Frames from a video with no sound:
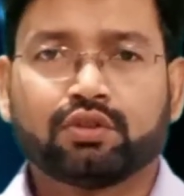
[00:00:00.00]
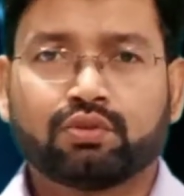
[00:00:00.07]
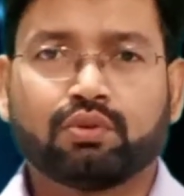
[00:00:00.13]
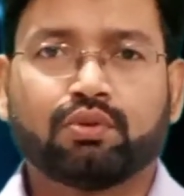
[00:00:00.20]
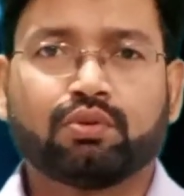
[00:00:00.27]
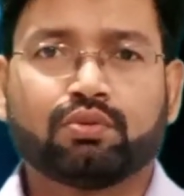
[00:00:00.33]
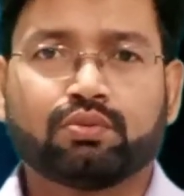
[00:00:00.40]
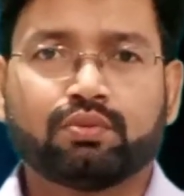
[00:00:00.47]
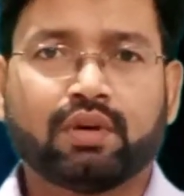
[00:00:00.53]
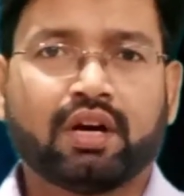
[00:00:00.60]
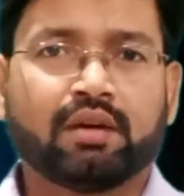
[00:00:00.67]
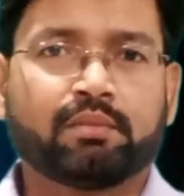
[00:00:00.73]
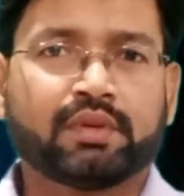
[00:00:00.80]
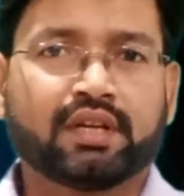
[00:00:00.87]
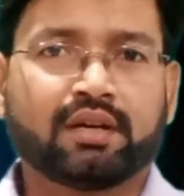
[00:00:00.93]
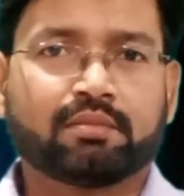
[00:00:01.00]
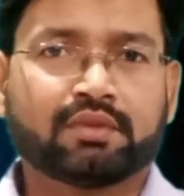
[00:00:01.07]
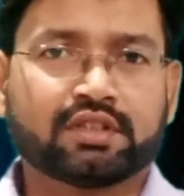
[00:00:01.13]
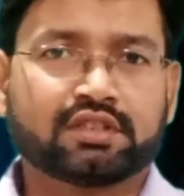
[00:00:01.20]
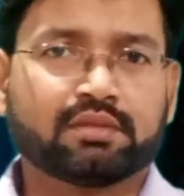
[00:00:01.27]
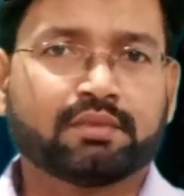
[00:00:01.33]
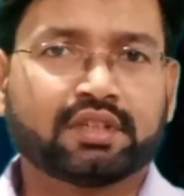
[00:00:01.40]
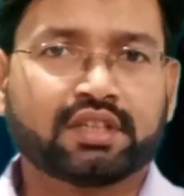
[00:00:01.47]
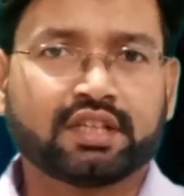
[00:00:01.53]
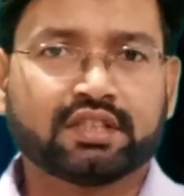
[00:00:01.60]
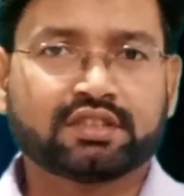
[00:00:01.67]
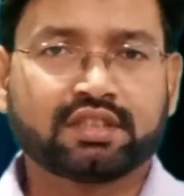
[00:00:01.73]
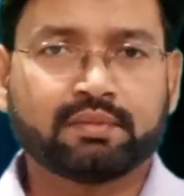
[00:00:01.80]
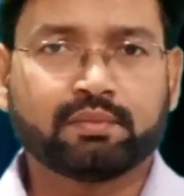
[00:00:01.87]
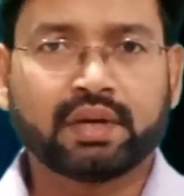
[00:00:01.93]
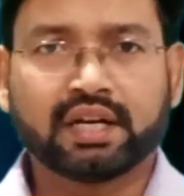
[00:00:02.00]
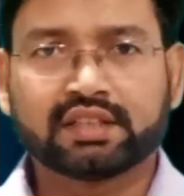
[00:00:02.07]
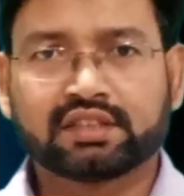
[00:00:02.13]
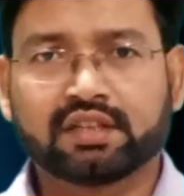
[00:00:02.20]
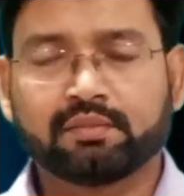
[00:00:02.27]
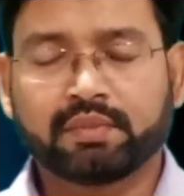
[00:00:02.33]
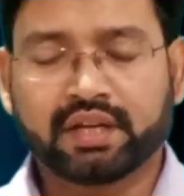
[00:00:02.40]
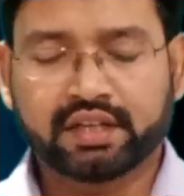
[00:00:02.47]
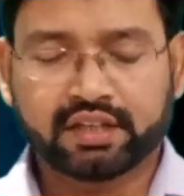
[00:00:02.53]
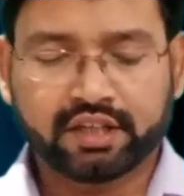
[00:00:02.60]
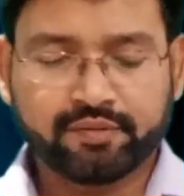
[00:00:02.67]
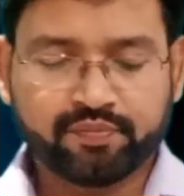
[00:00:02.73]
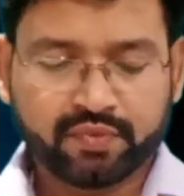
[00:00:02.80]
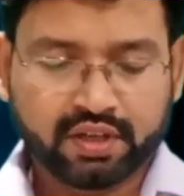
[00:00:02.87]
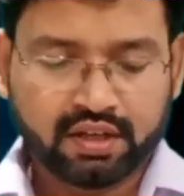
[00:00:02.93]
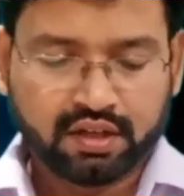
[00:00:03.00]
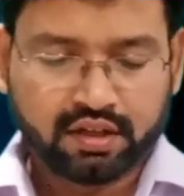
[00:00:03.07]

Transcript: तो वहाँ पे आप कस्टमर केयर से बात कर पाएंगे